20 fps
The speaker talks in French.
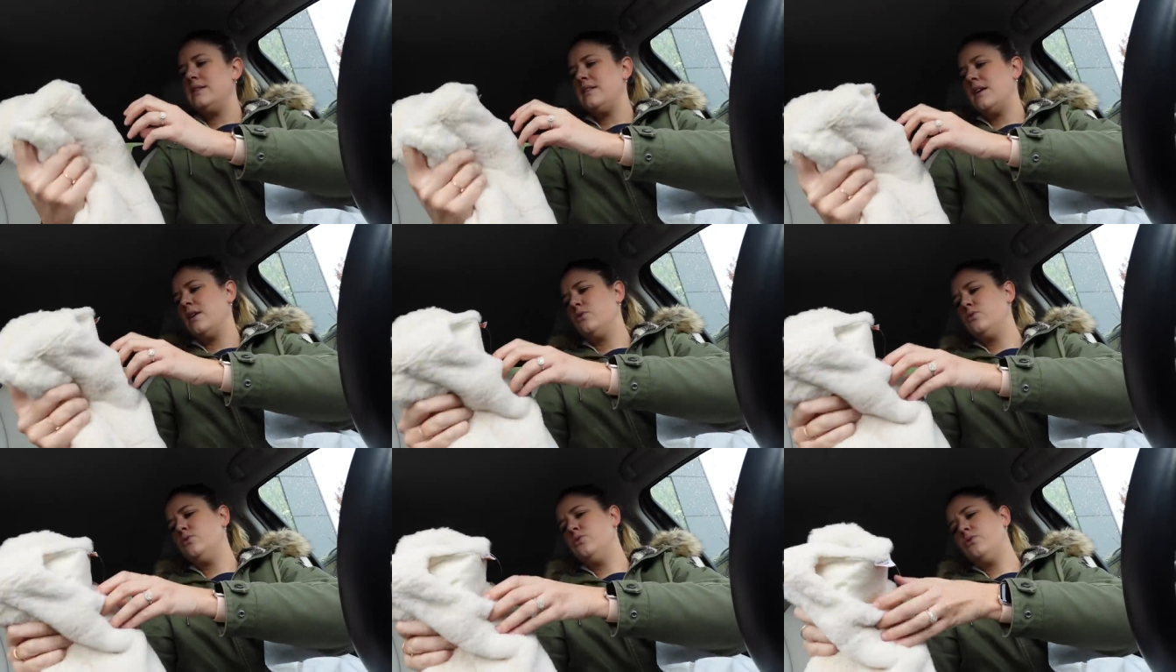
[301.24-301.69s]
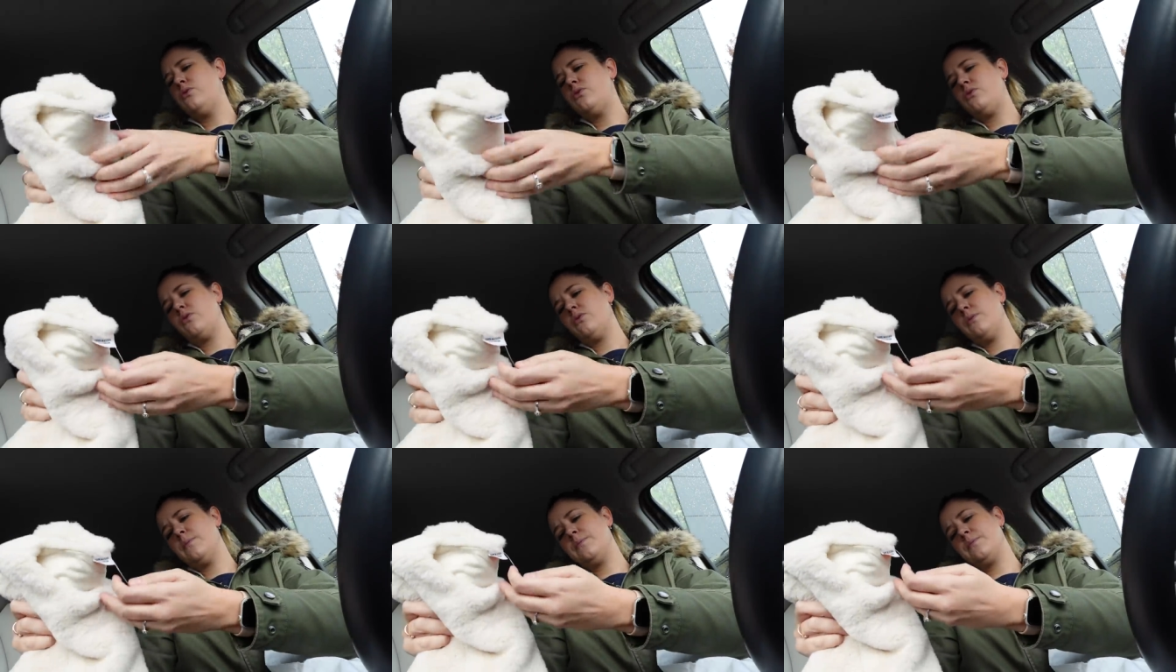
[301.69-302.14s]
ça
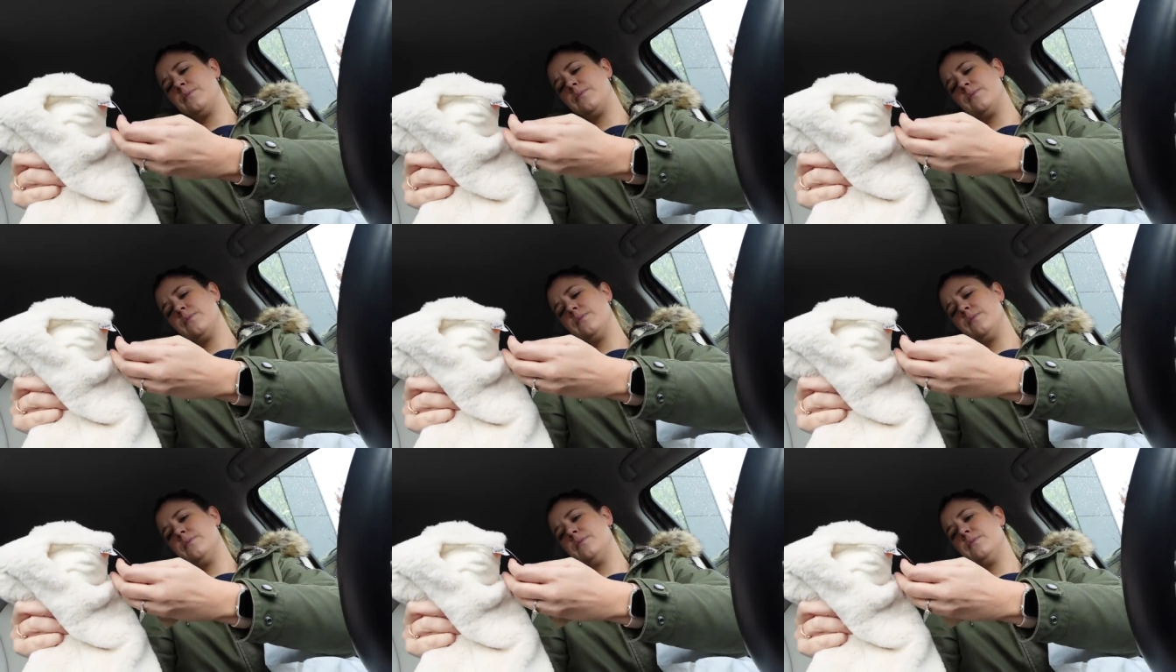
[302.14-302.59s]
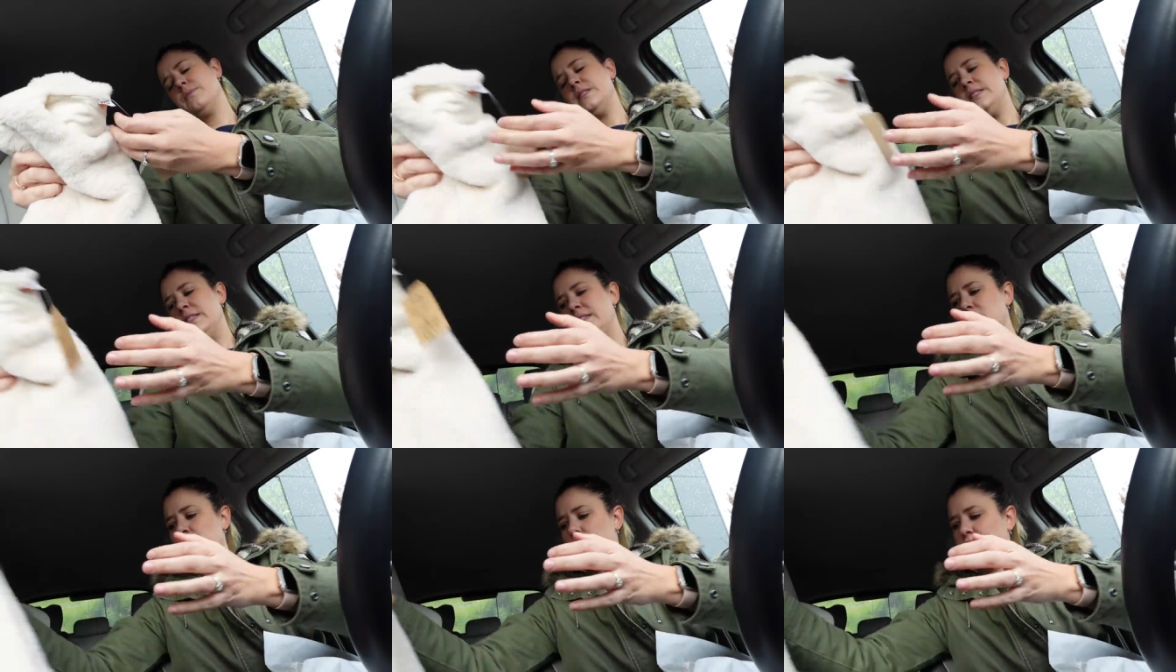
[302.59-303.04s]
coûte
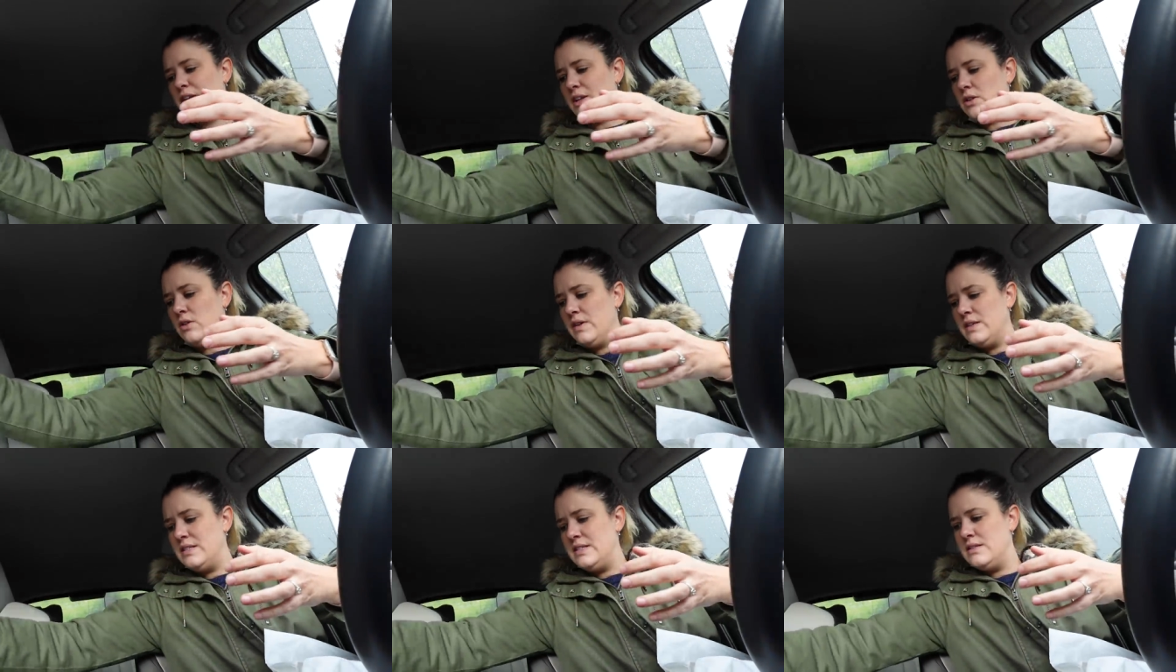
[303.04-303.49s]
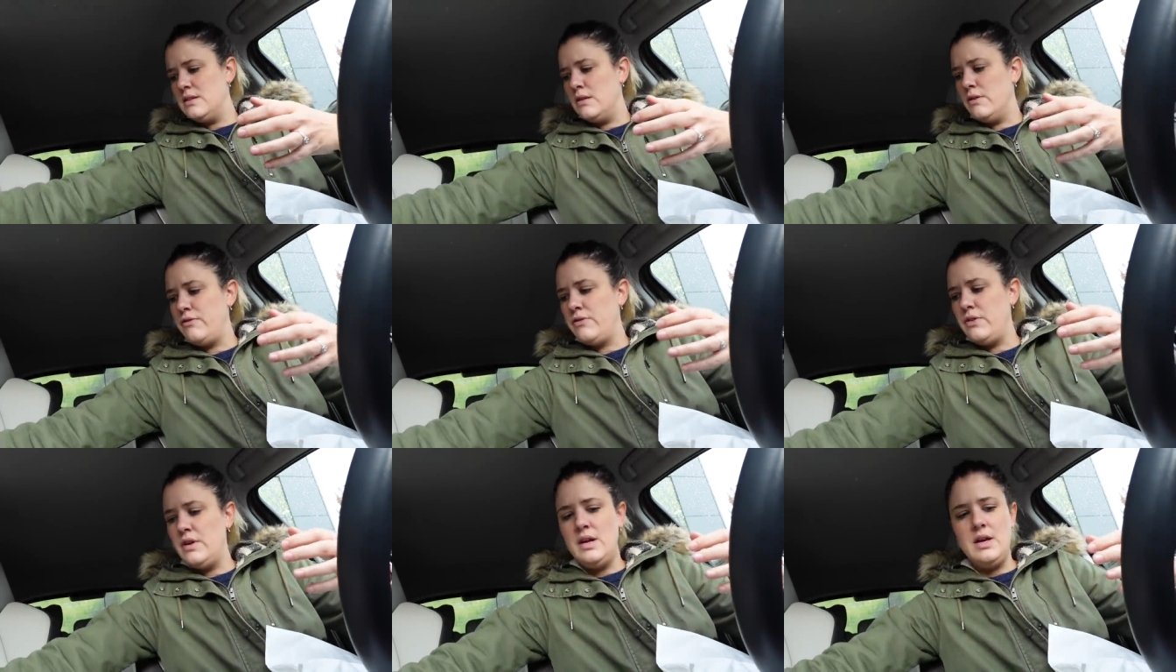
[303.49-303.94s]
19,99.